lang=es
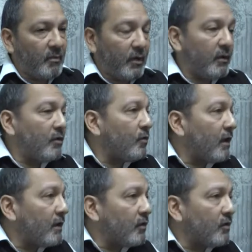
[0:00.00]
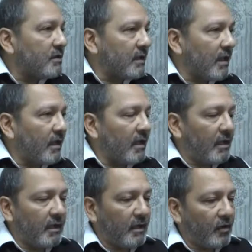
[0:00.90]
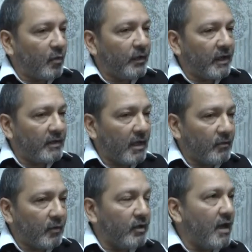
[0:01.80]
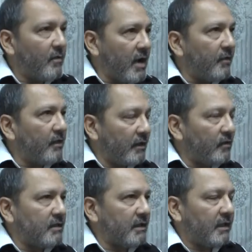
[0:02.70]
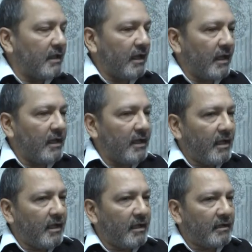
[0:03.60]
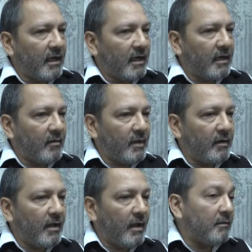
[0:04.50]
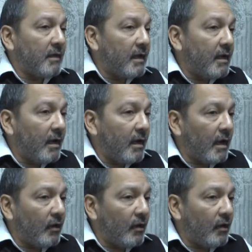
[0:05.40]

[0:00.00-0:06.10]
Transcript: previendo cualquier cosa que, no pueda estar unos días más, entonces tiene que, estar, tener el,